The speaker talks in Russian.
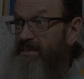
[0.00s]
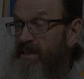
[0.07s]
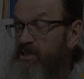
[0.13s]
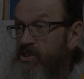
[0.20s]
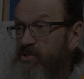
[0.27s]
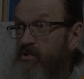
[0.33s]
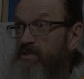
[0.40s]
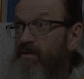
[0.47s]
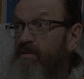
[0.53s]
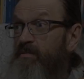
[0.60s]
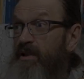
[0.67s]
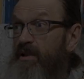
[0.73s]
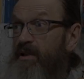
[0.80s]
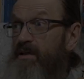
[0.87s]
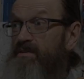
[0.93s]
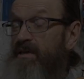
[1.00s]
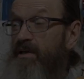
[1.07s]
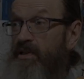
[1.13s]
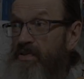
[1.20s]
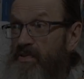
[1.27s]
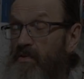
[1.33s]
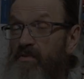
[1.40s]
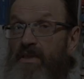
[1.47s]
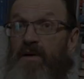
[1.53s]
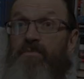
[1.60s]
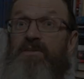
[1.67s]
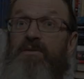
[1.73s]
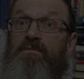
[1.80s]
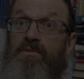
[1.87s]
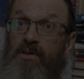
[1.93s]
знаю, что дал приказ арестовать, об
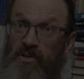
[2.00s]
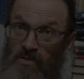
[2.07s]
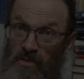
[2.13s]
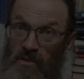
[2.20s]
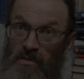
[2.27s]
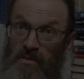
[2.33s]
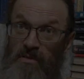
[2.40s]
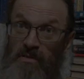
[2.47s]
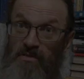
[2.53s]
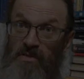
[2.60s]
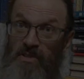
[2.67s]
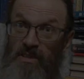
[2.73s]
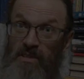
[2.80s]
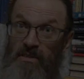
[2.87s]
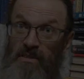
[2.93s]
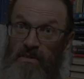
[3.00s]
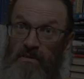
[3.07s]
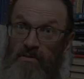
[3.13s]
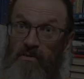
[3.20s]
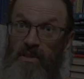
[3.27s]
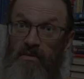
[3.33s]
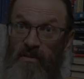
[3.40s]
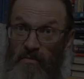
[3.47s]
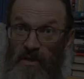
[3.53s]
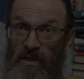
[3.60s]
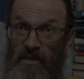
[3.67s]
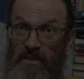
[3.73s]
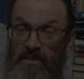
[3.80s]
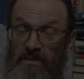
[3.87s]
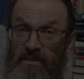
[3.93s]
этом знал, что я священник, кто давал приказ.